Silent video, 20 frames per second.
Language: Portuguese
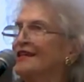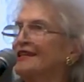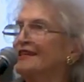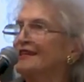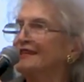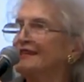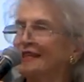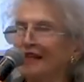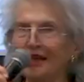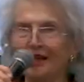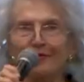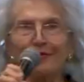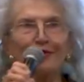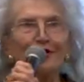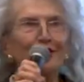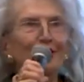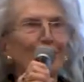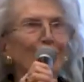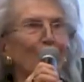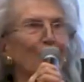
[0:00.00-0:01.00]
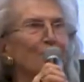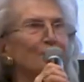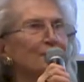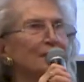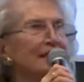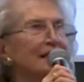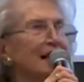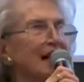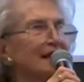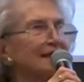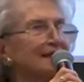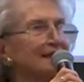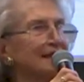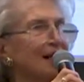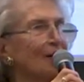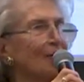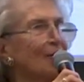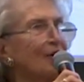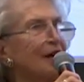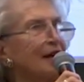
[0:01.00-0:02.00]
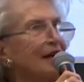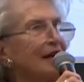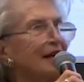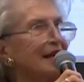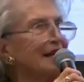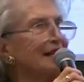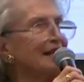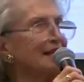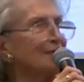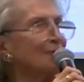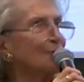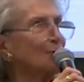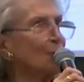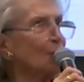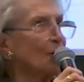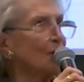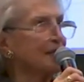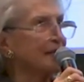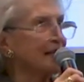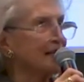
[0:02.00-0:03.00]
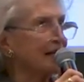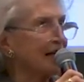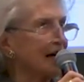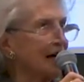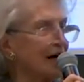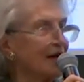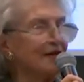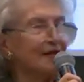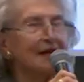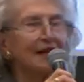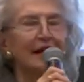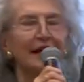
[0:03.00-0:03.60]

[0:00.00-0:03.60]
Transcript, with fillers: em termos de comunicação eletrônica.